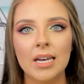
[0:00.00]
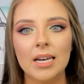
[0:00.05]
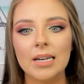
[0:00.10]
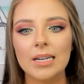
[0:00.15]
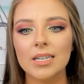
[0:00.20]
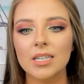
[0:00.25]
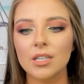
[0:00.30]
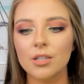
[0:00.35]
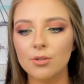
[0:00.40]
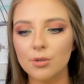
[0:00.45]

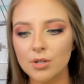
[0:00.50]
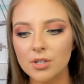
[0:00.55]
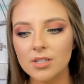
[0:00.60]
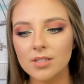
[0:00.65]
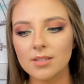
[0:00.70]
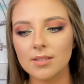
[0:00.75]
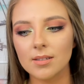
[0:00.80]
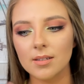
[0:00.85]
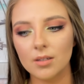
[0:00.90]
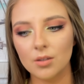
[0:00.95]
E, I to
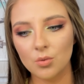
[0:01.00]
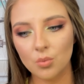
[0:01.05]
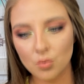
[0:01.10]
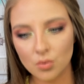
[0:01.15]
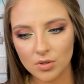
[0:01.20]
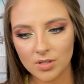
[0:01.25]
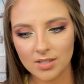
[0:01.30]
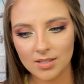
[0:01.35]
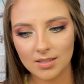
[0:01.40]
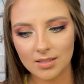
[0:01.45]
jest e,
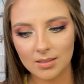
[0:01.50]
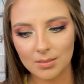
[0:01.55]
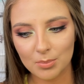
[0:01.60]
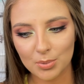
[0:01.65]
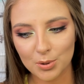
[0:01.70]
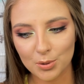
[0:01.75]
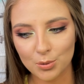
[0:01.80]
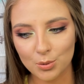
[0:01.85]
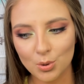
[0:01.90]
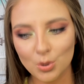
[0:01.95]
tłusty
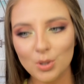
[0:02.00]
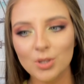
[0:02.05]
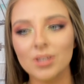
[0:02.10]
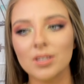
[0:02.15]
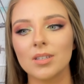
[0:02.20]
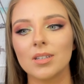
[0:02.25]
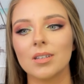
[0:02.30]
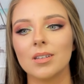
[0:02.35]
produkt.